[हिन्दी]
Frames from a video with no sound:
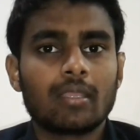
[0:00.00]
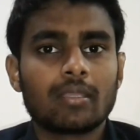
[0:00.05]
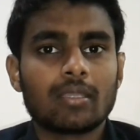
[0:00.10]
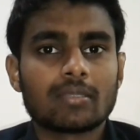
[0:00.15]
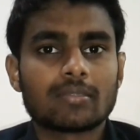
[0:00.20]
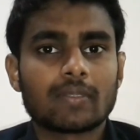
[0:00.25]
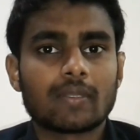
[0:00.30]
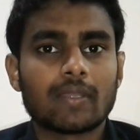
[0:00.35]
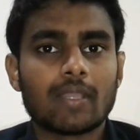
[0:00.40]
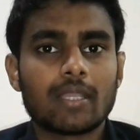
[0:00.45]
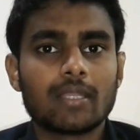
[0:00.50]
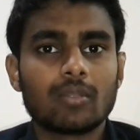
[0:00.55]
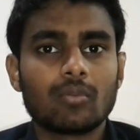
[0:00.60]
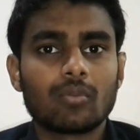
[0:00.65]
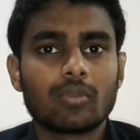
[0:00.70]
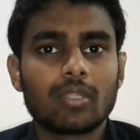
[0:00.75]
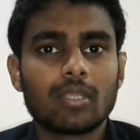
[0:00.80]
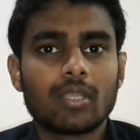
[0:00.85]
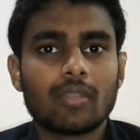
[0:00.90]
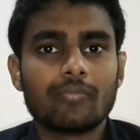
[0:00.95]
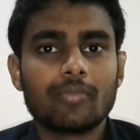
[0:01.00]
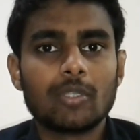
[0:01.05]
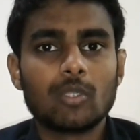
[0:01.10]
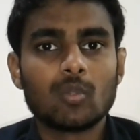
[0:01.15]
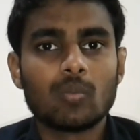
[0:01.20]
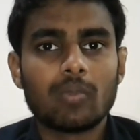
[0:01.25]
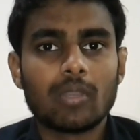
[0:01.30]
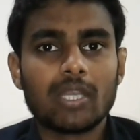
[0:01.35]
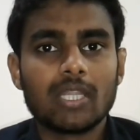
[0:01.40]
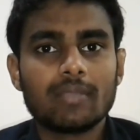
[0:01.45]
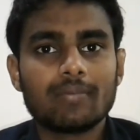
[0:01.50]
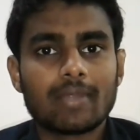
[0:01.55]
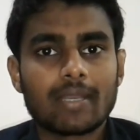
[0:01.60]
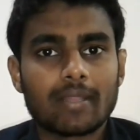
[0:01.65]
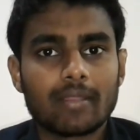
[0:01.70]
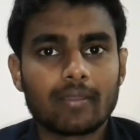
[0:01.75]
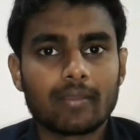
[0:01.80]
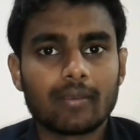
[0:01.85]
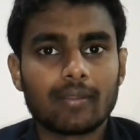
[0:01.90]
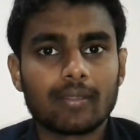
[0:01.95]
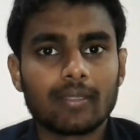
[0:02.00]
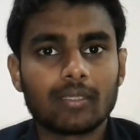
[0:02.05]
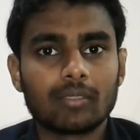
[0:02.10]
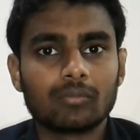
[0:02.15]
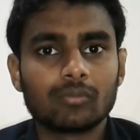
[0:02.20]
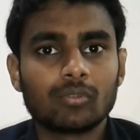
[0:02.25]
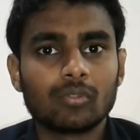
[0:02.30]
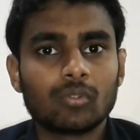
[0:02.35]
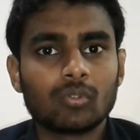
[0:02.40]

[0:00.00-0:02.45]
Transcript: या सरकारी नौकरी का वीडियो पहली बार देख रहे हैं